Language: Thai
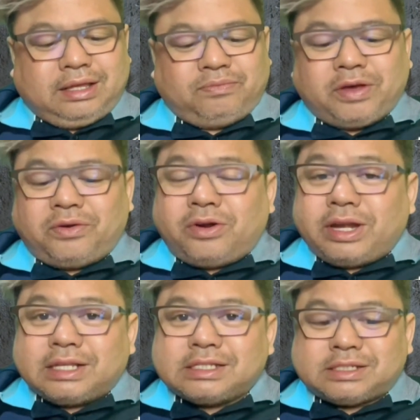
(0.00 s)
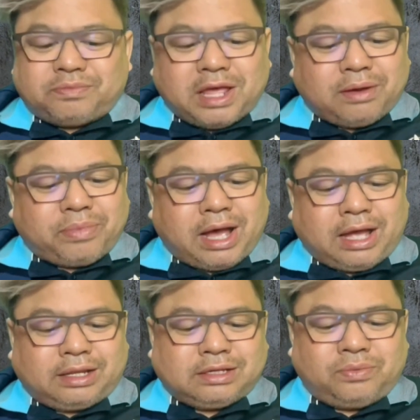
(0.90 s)
แม้ร่องรอยนั้นจะสแสดงผ่า
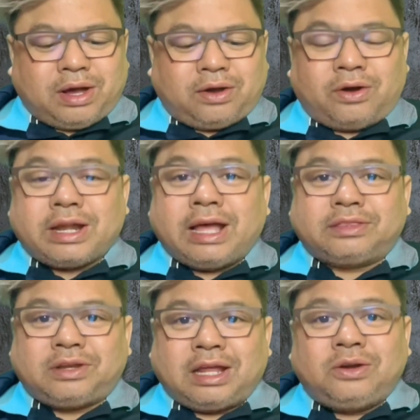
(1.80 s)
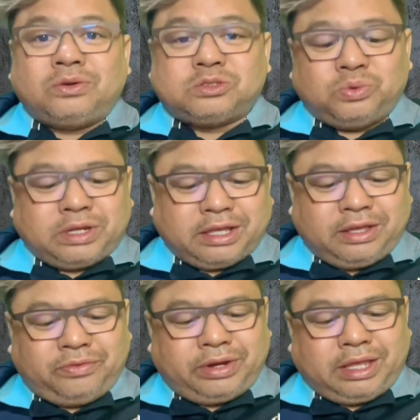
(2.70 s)
นจังหวะของนายไตรลงสวน
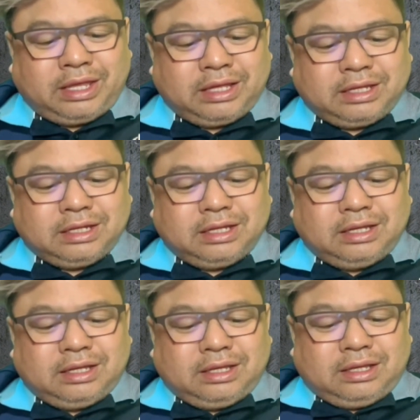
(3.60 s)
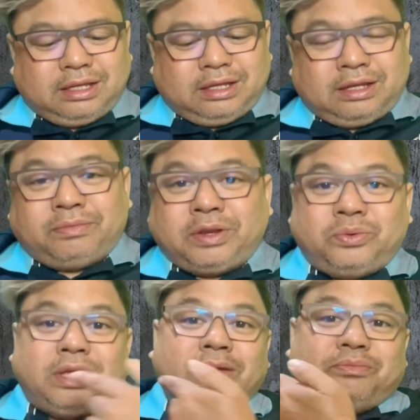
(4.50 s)
คิรี ไปดู
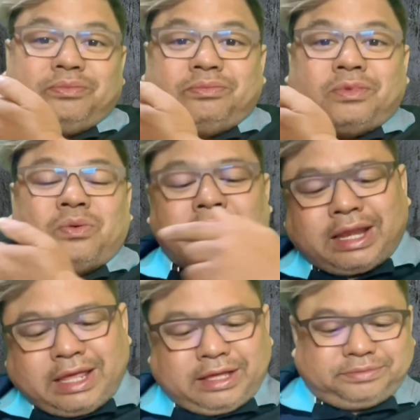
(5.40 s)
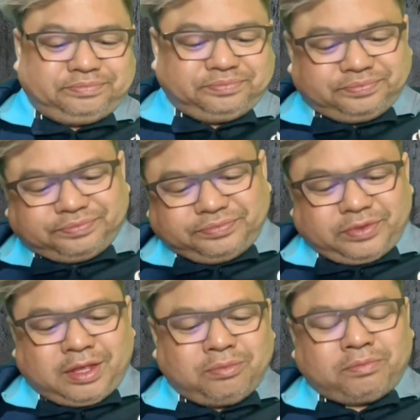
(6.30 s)
คลิปเมื่อวานนี้
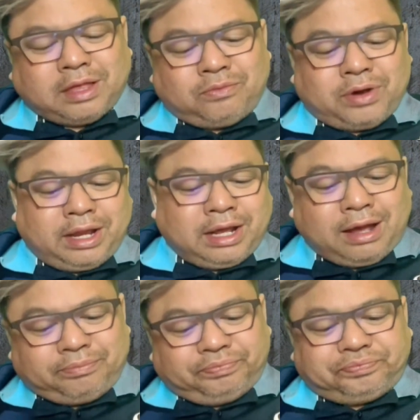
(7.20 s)
ที่ผมทำไว้นะครับ